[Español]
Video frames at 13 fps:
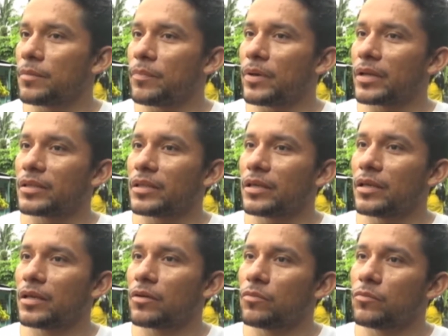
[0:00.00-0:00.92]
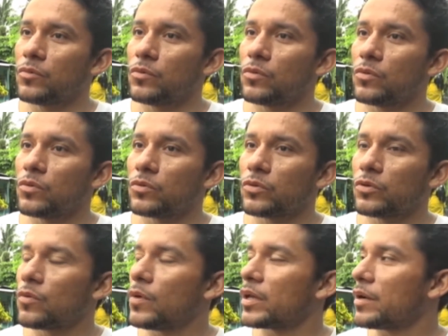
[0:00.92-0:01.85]
parte como
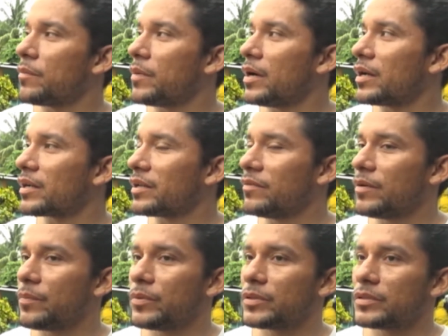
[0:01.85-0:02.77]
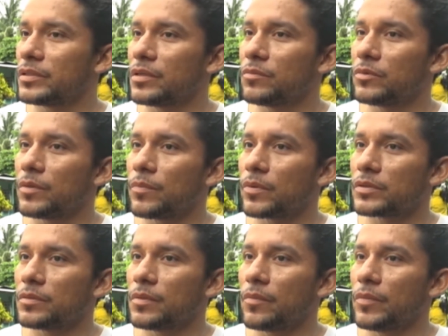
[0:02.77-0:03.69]
dos cuadras más arriba pues tenemos
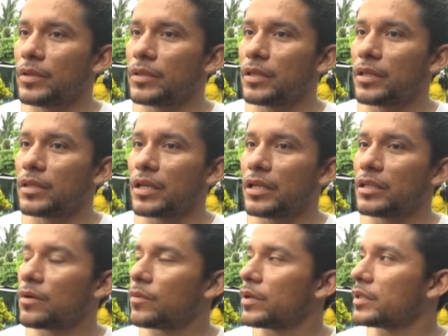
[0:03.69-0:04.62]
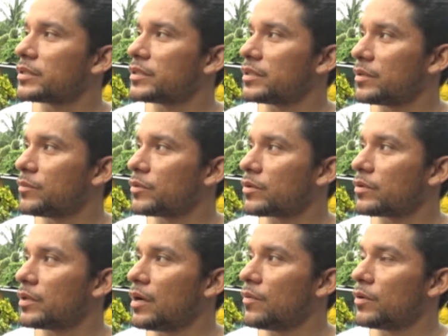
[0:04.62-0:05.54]
aproximadamente 30 40
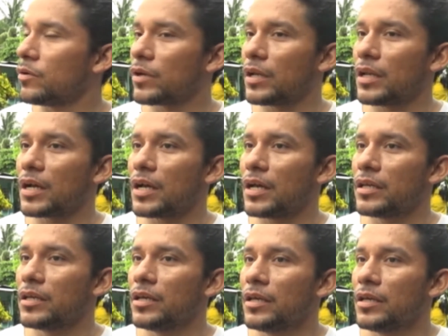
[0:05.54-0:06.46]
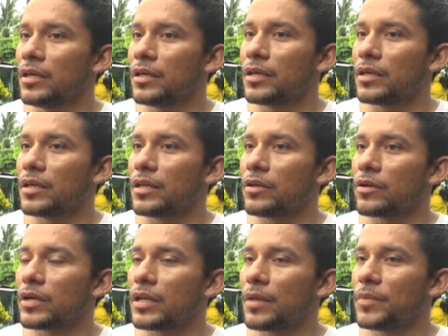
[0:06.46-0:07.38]
centímetros de agua en lo que es la calle. En
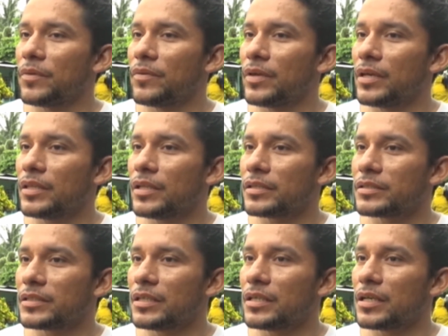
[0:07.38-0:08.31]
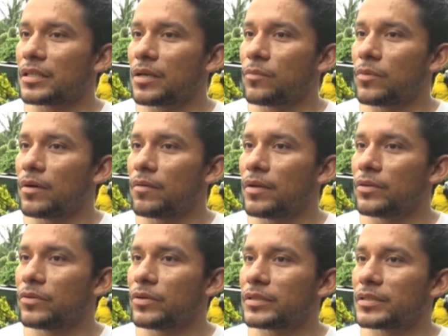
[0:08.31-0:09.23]
lo que es las viviendas, sí, ya estamos
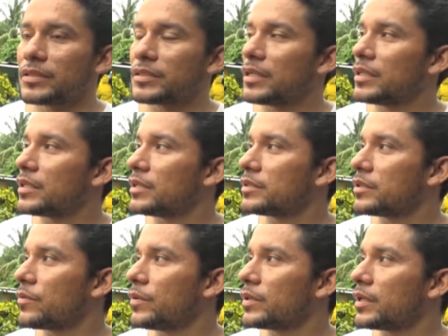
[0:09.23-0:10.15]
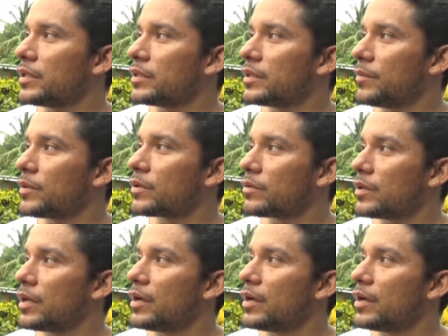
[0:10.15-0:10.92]
hablando de 60, 50 centímetros de